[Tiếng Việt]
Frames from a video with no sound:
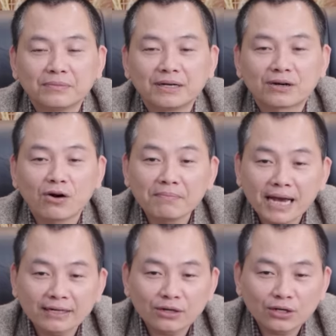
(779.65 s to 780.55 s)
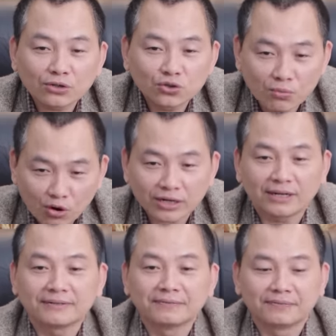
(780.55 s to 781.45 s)
à, comment cái con số 1
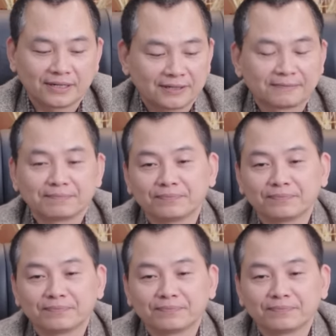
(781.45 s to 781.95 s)
ạ à.